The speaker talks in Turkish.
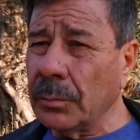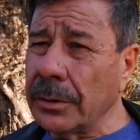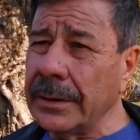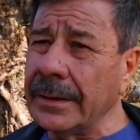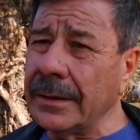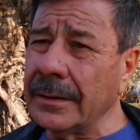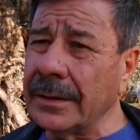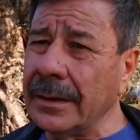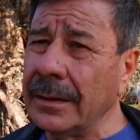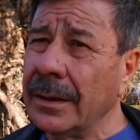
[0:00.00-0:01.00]
Bunun
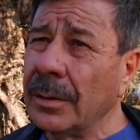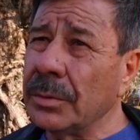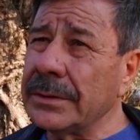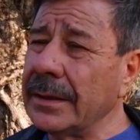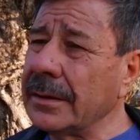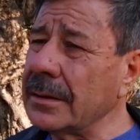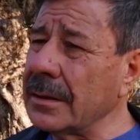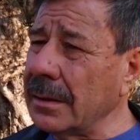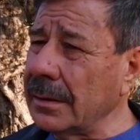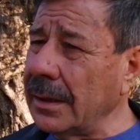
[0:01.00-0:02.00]
nedeni de bu zeytin
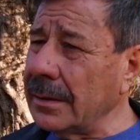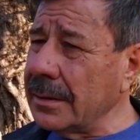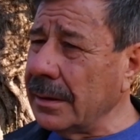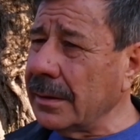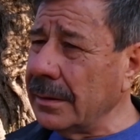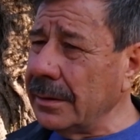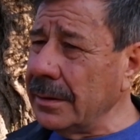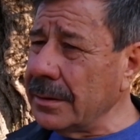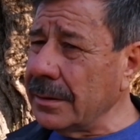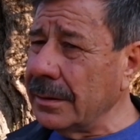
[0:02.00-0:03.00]
sırıkla
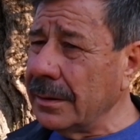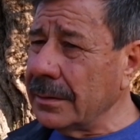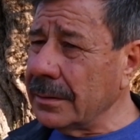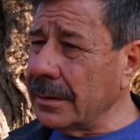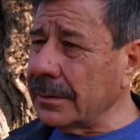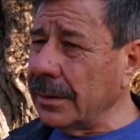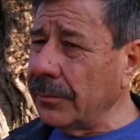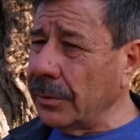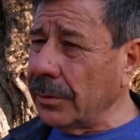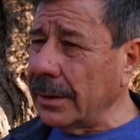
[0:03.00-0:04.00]
silkildiği için
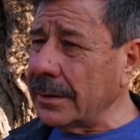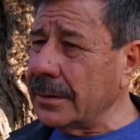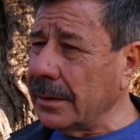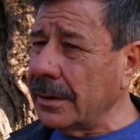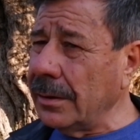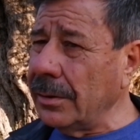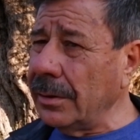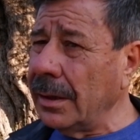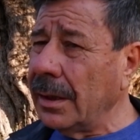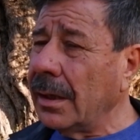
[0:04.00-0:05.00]
sırıkla vuruyorlar,
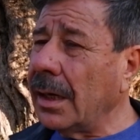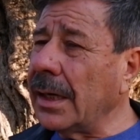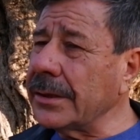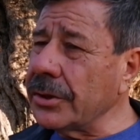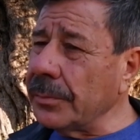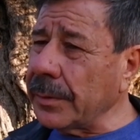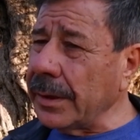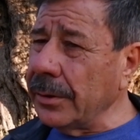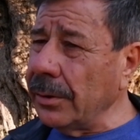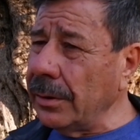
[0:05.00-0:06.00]
silkiliyor. Ağaç
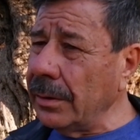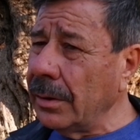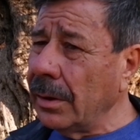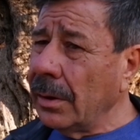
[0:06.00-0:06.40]
yıpranıyor.